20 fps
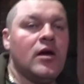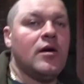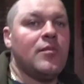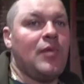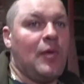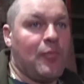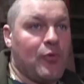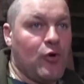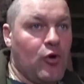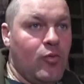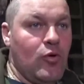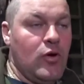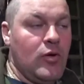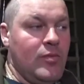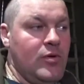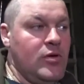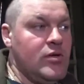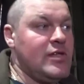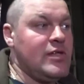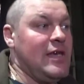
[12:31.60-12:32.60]

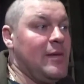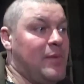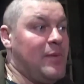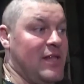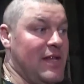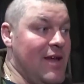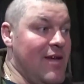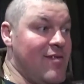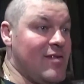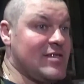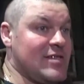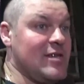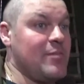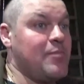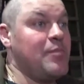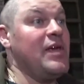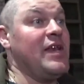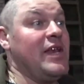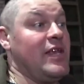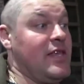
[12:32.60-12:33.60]
Попробуем, не понравится,
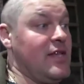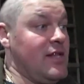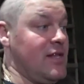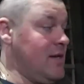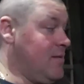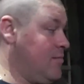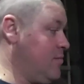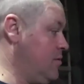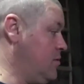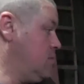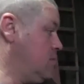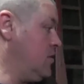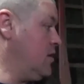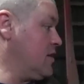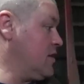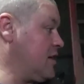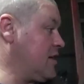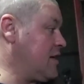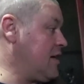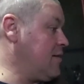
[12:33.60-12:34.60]
переделаем.
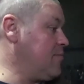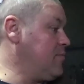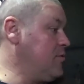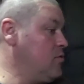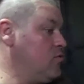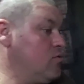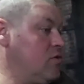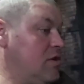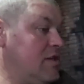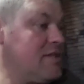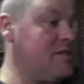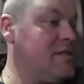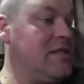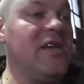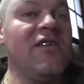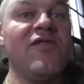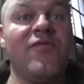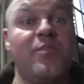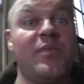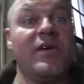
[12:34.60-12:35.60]
Это как бы у нас
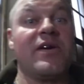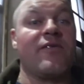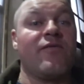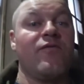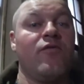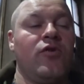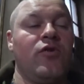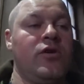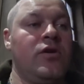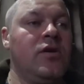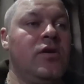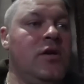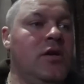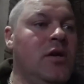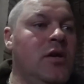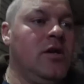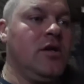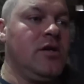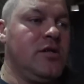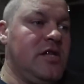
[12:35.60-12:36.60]
не впервой.
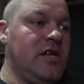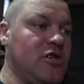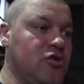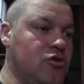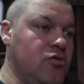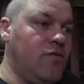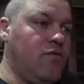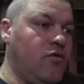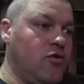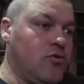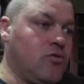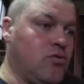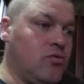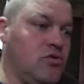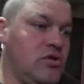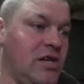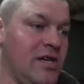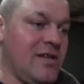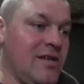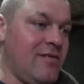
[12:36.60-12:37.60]
Так что вот,
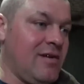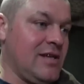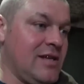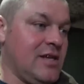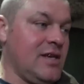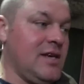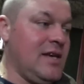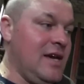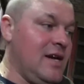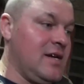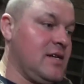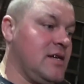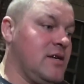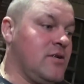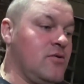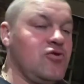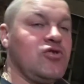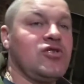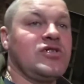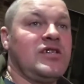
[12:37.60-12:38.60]
друзья, давайте, я,
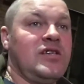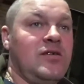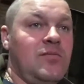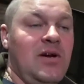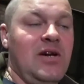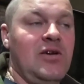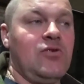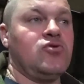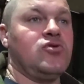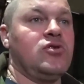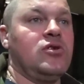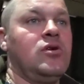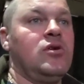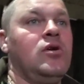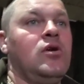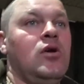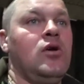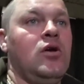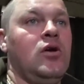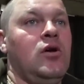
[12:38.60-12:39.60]
короче, занимаюсь.
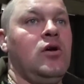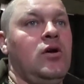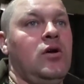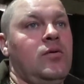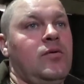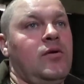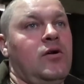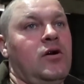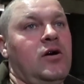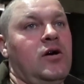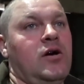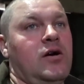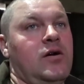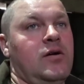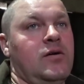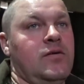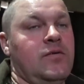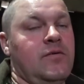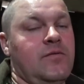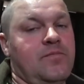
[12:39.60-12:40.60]

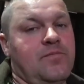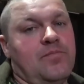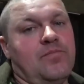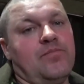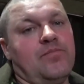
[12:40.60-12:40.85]
А,